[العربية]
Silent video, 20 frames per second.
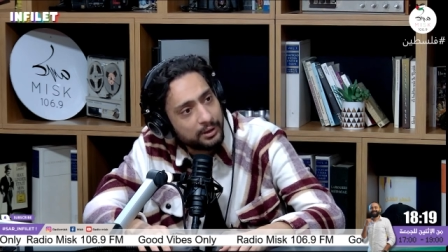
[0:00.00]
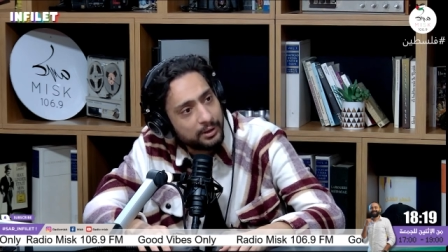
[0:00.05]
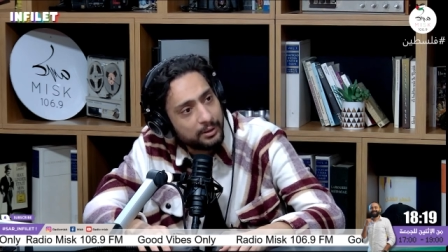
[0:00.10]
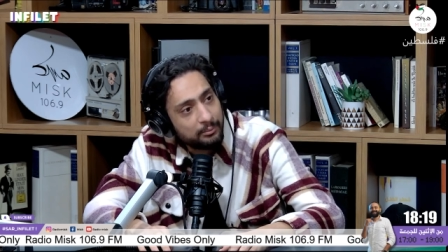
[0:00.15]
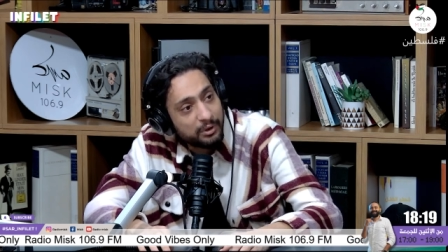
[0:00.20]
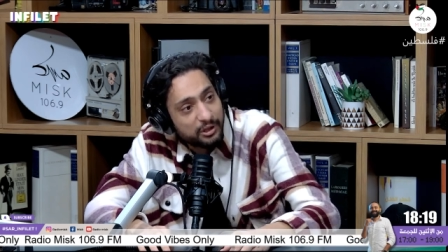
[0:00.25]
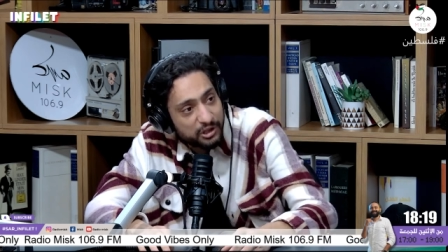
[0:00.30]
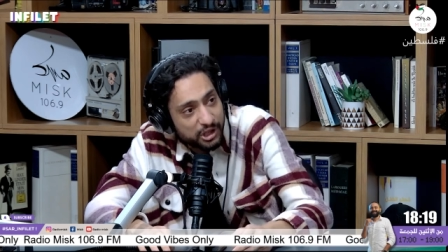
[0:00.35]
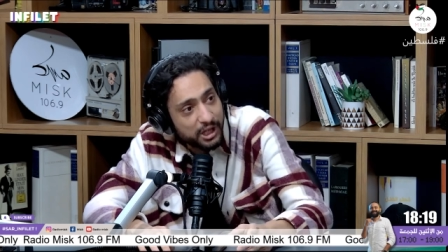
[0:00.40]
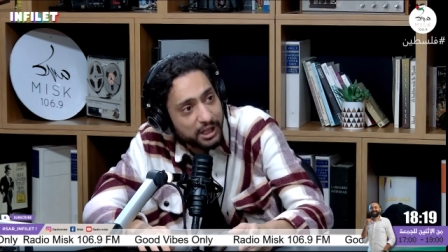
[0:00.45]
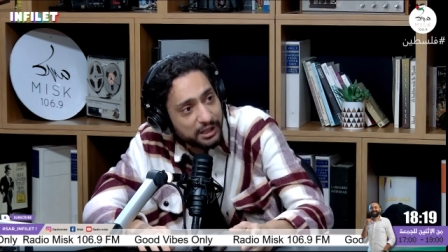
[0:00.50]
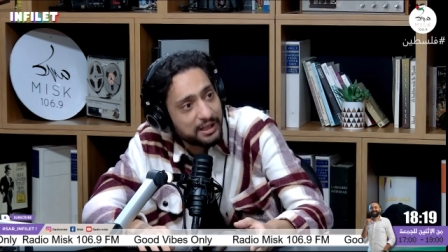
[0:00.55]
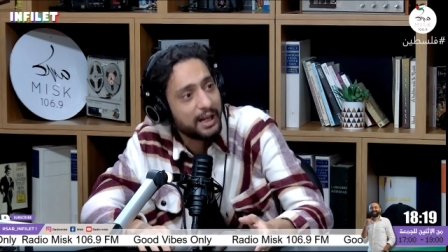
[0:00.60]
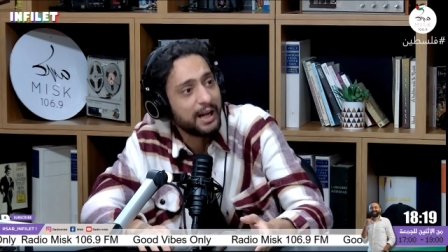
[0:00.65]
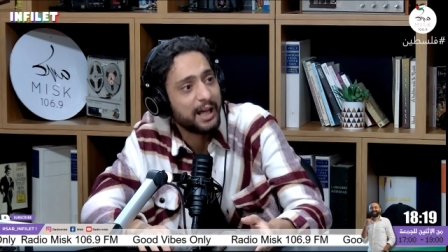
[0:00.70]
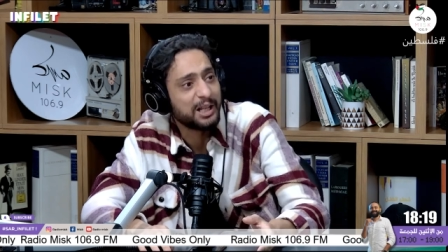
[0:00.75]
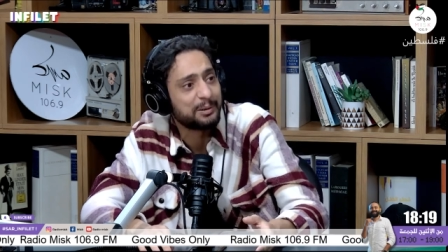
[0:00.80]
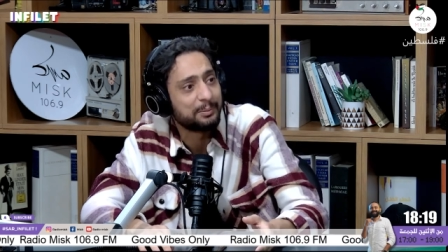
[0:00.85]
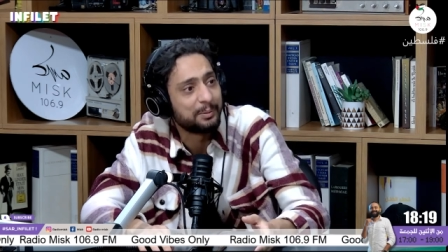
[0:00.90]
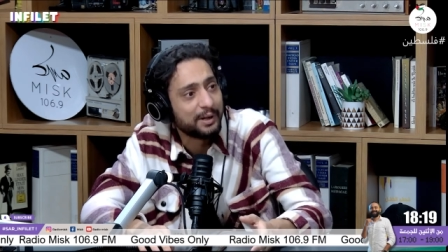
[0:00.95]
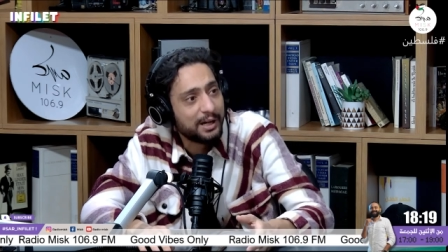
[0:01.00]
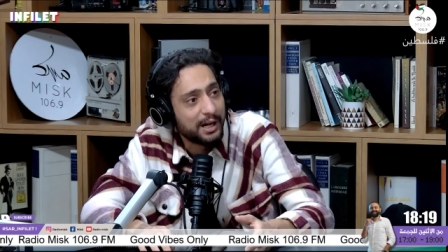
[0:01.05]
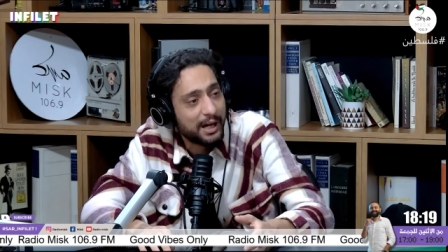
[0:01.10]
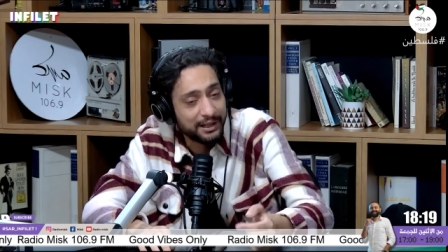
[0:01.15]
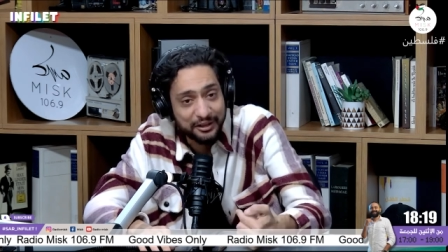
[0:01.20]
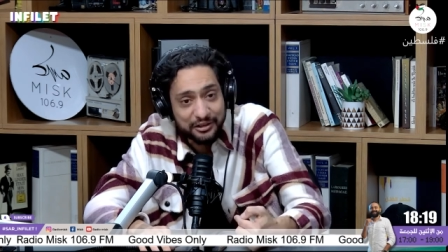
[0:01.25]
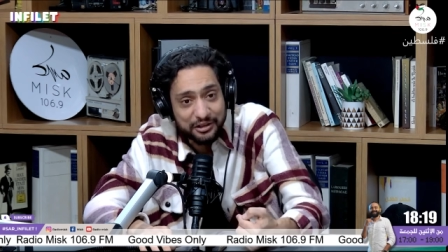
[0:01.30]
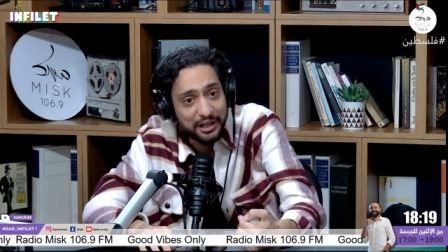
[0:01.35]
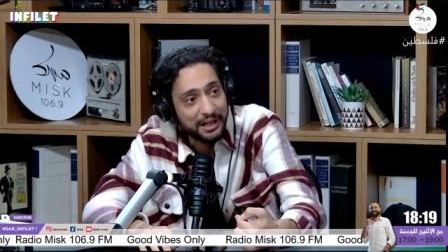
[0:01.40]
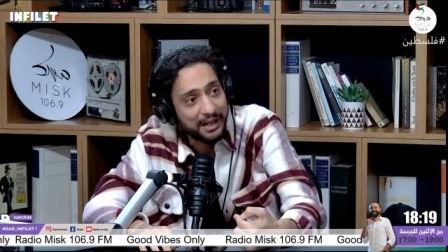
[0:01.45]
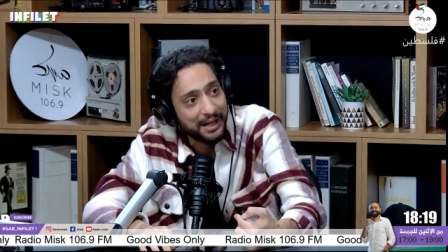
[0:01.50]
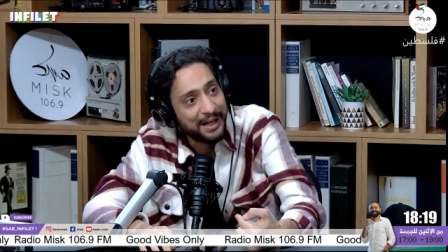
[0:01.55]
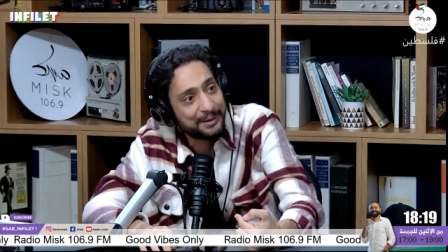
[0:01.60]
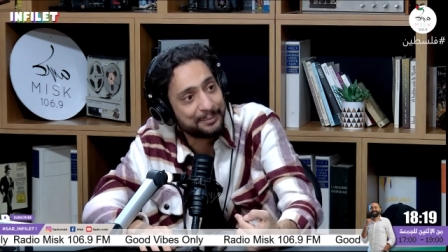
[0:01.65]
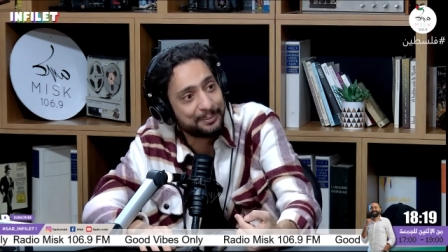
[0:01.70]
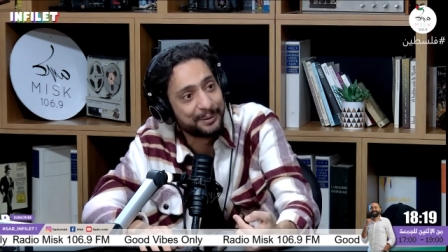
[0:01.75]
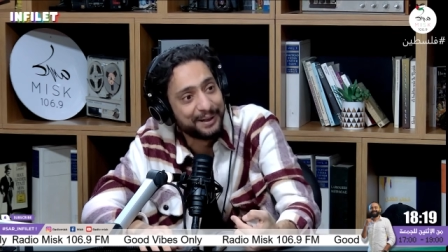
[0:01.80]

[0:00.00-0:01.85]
علشان انت العذبه؟ علاش انا العذبه؟